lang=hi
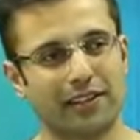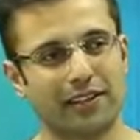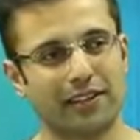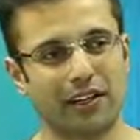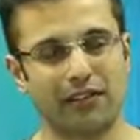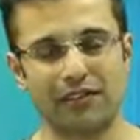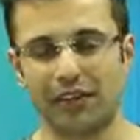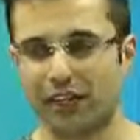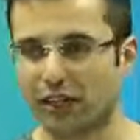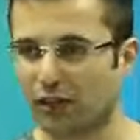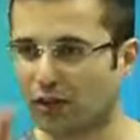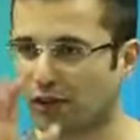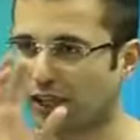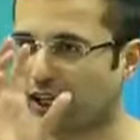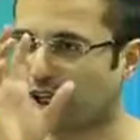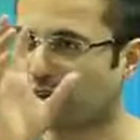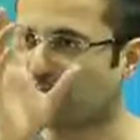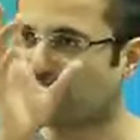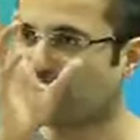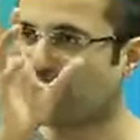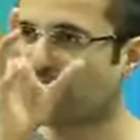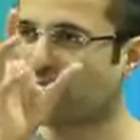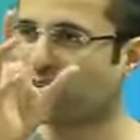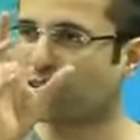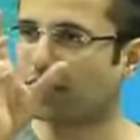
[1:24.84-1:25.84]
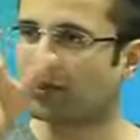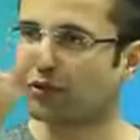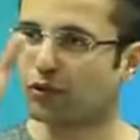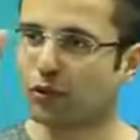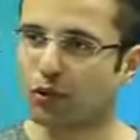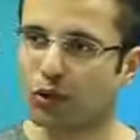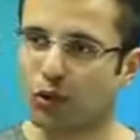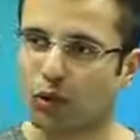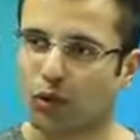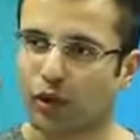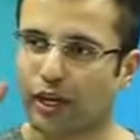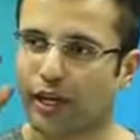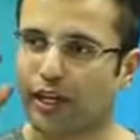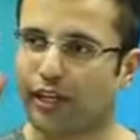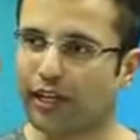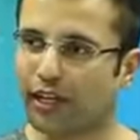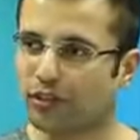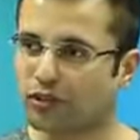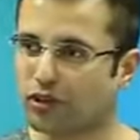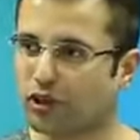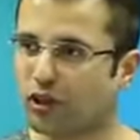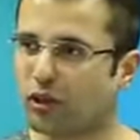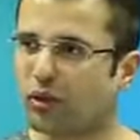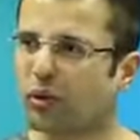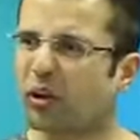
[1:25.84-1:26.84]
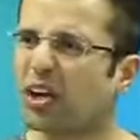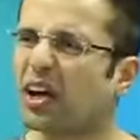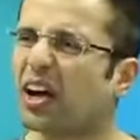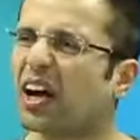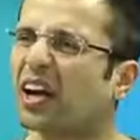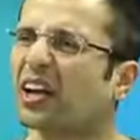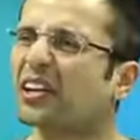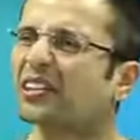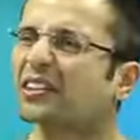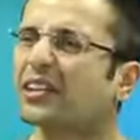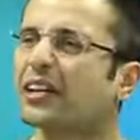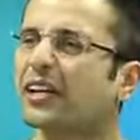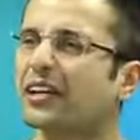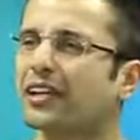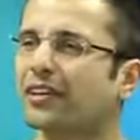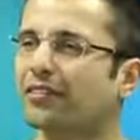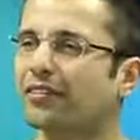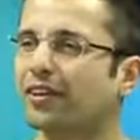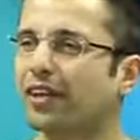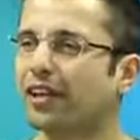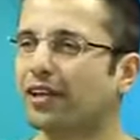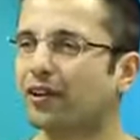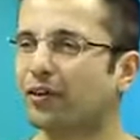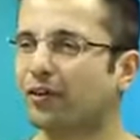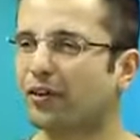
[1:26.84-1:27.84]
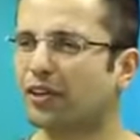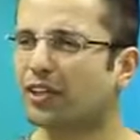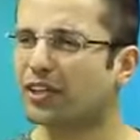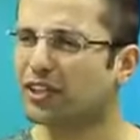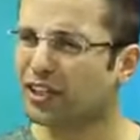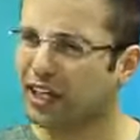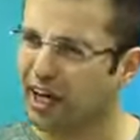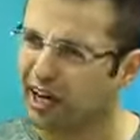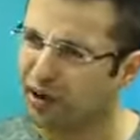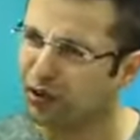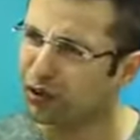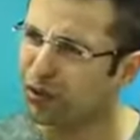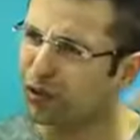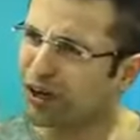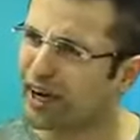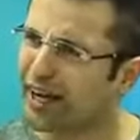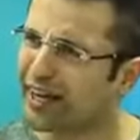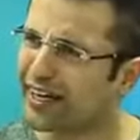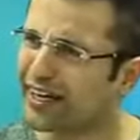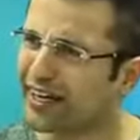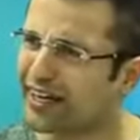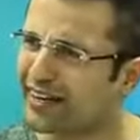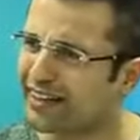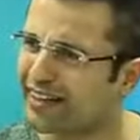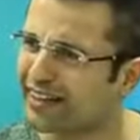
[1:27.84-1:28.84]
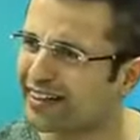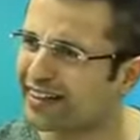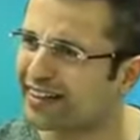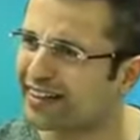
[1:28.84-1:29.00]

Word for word: गर्लफ्रेंड को देखोगे सुनोगे टच करोगे अलग तरह की फीलिंग होगी क्या हो रहा है ये